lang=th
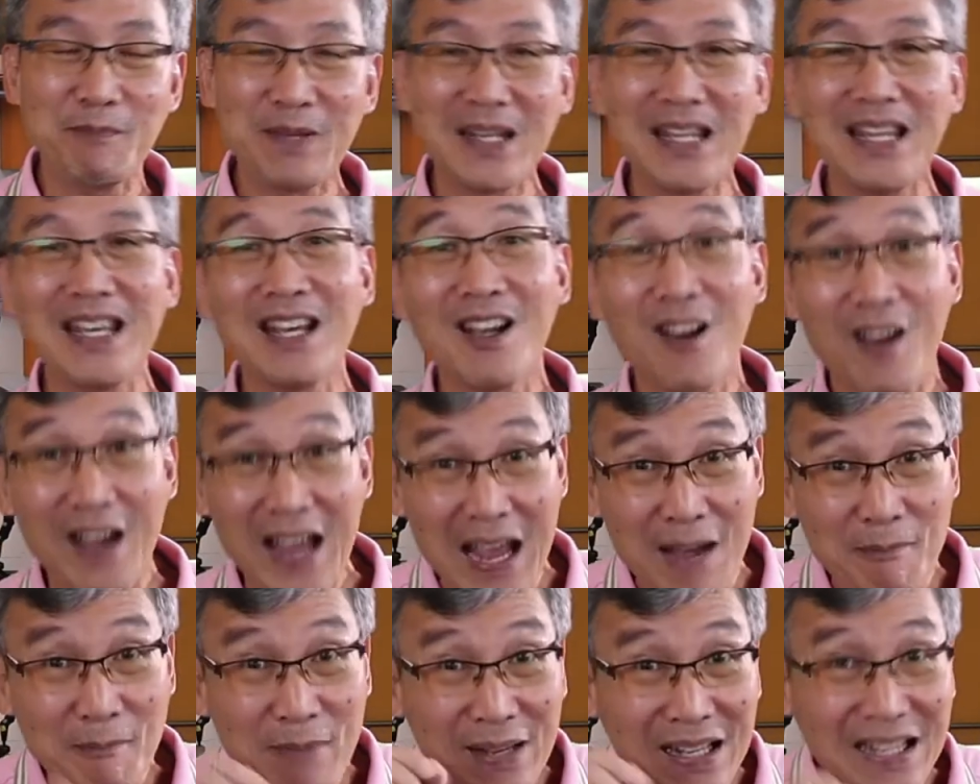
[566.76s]
เมื่อกี้ก็แอ
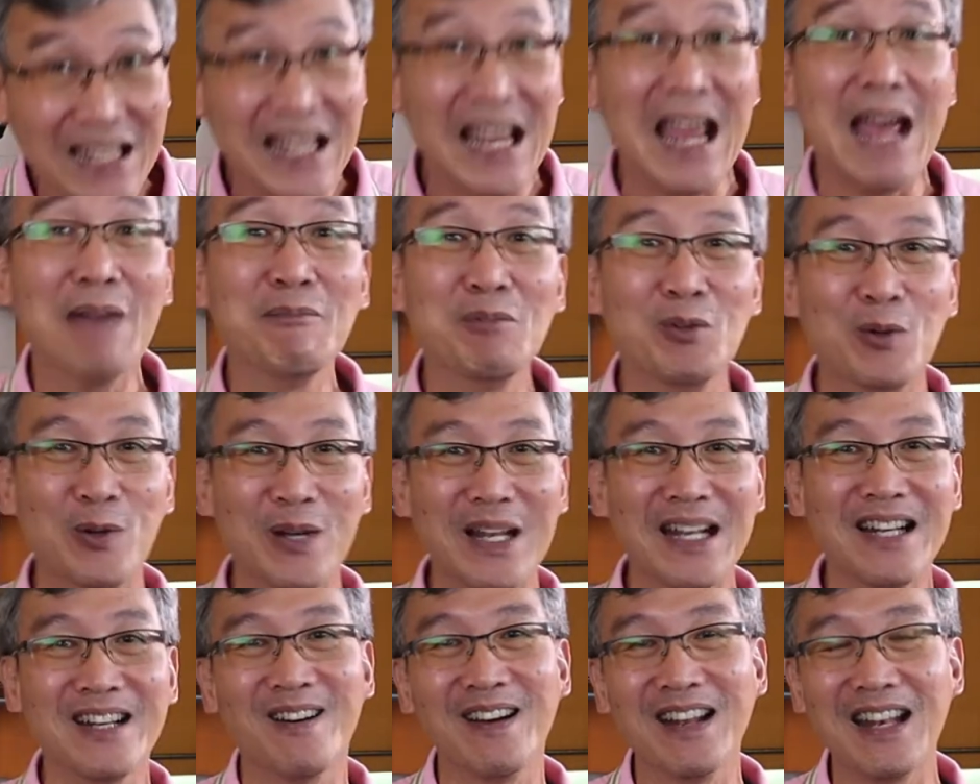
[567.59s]
บไปแง้มดู
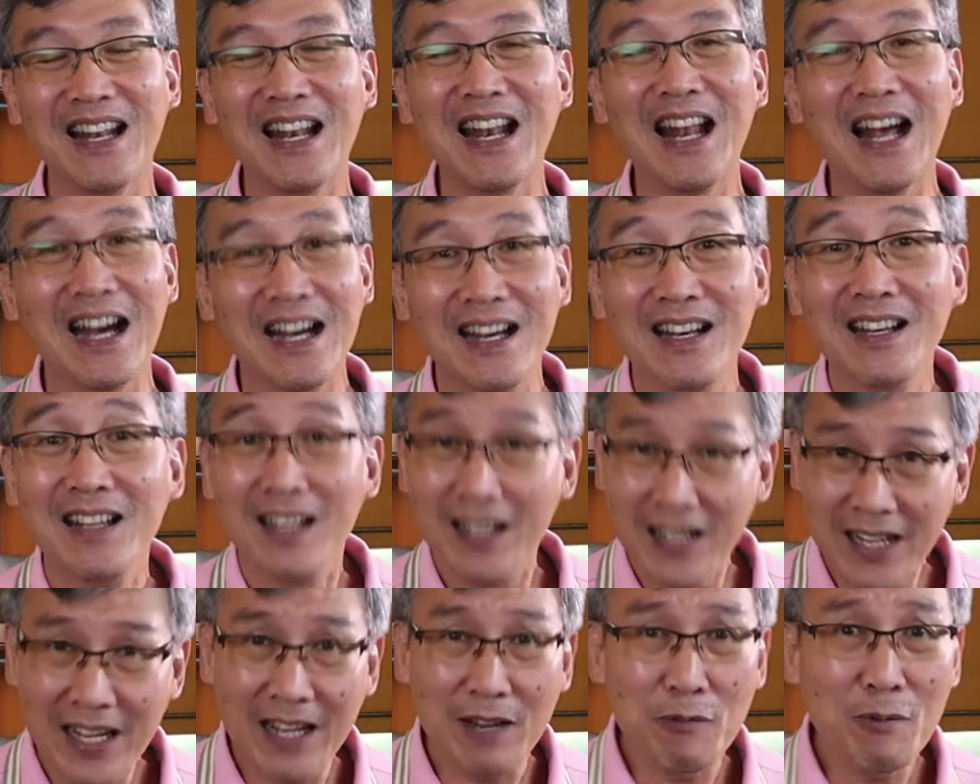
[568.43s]
เล็กน้อยแล้วล่ะ
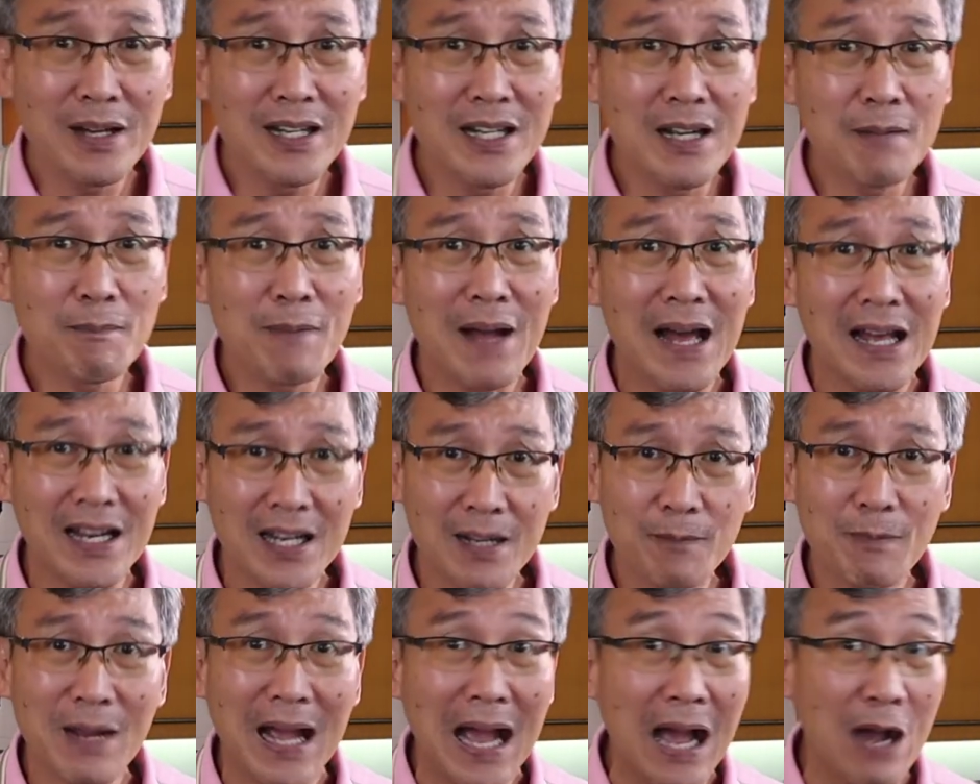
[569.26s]
เห็นว่าเนื้อปลา
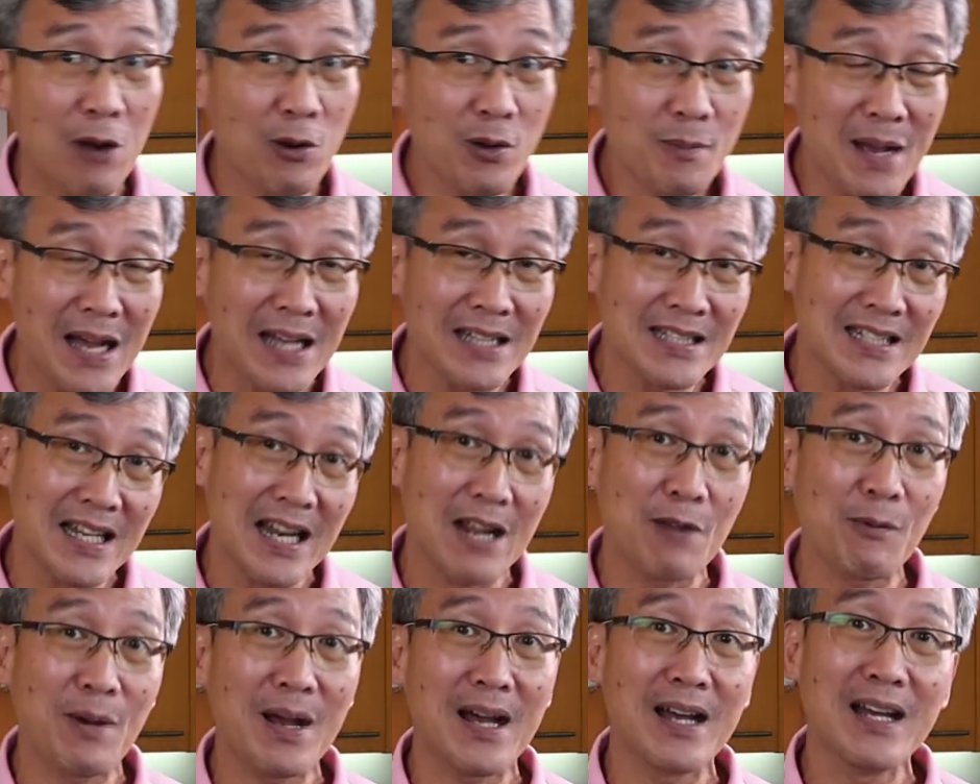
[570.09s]
เริ่มขาวขึ้นมาแสด
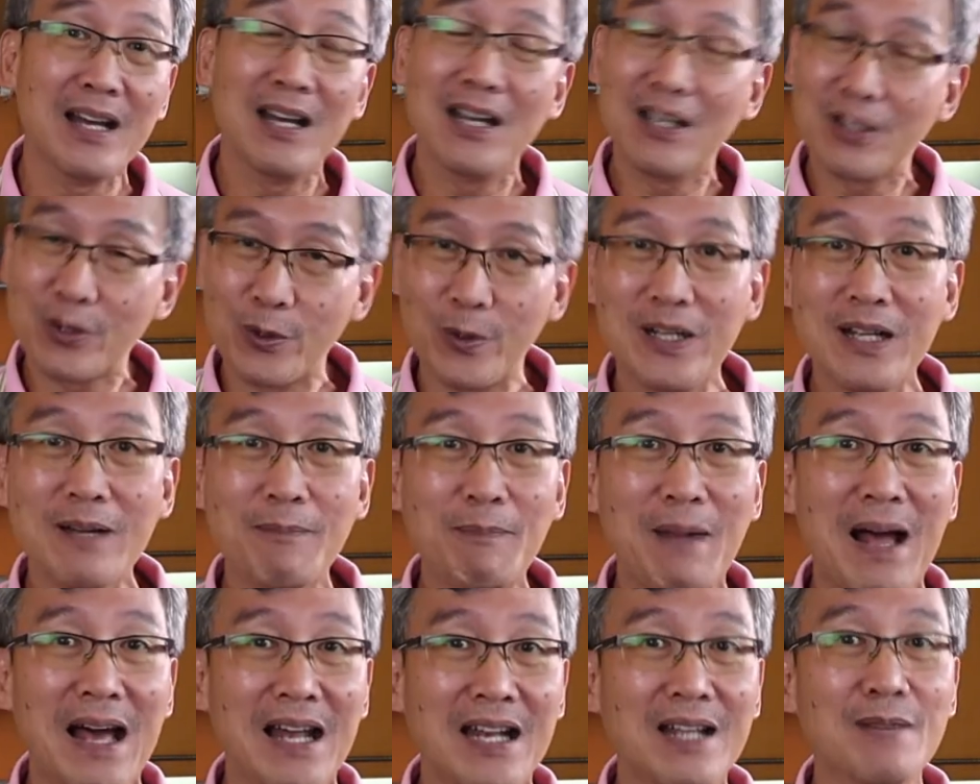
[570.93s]
งว่าตัวเนื้อ
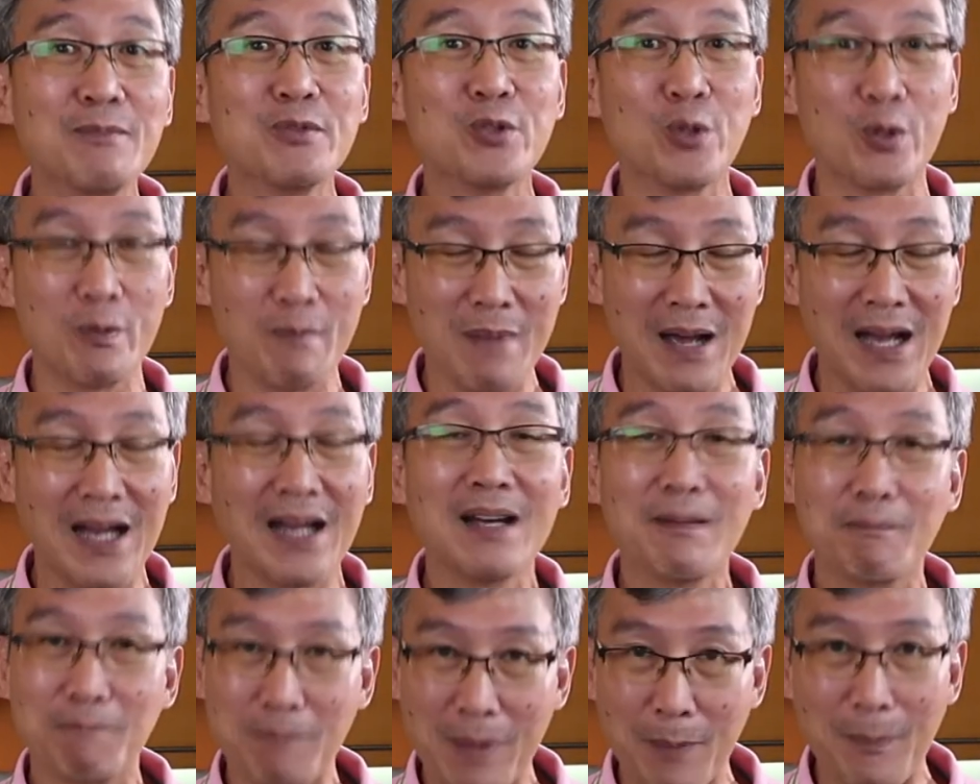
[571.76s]
ปลาเริ่มสุกมา
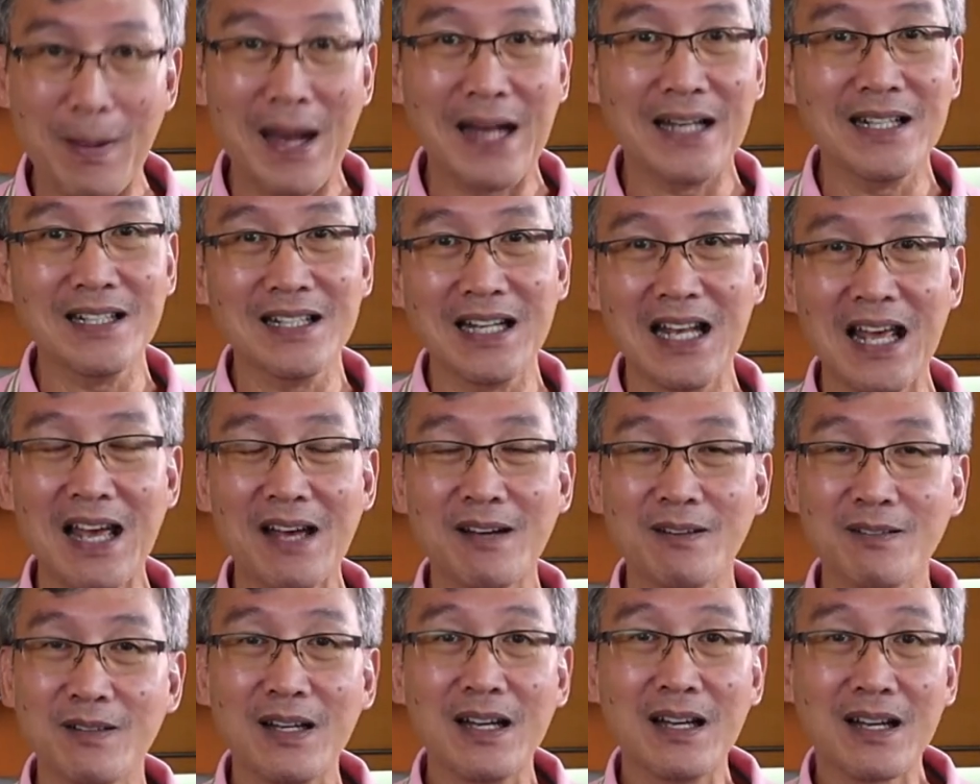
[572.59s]
ประมาณหนึ่งแล้ว
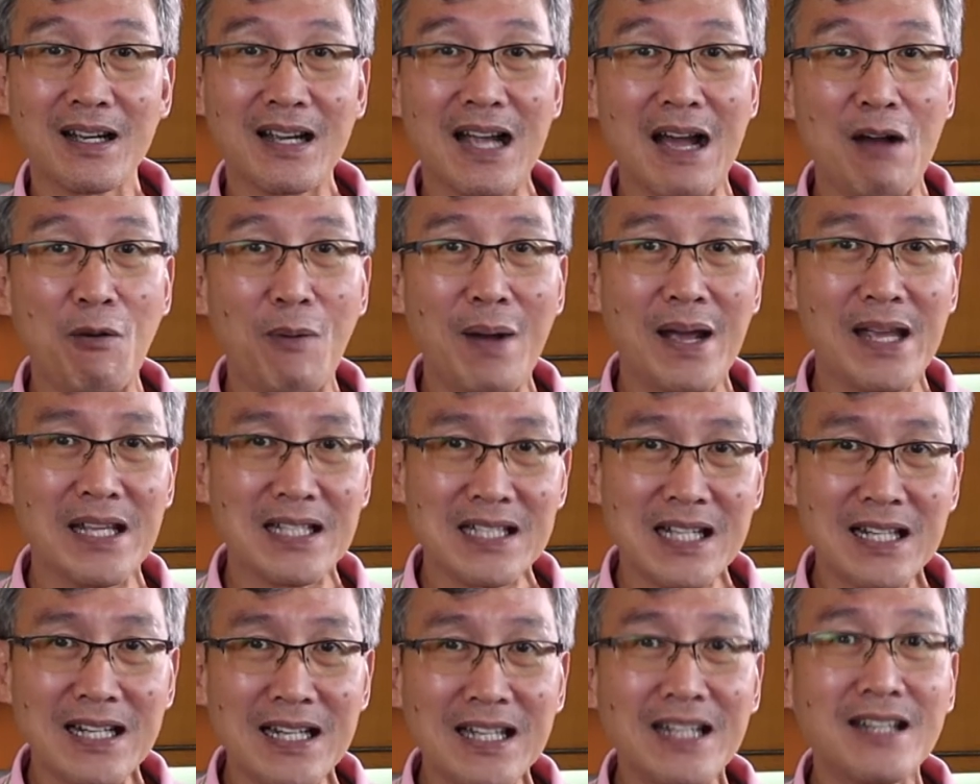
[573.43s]
กะว่าอีก
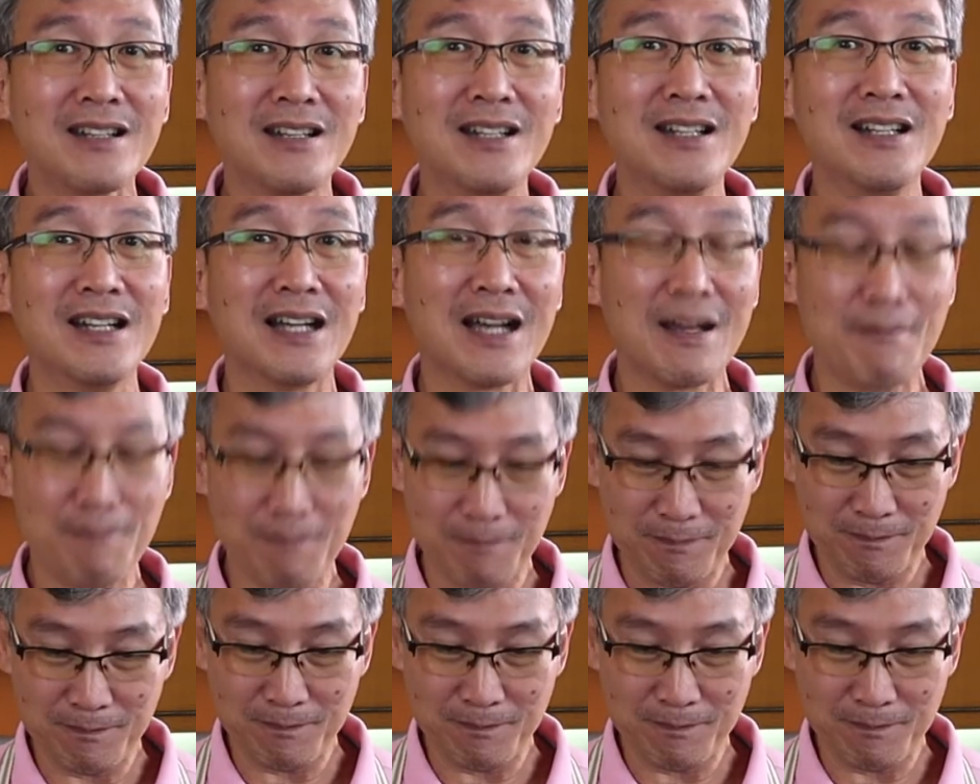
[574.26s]
สักนิดนึงครับ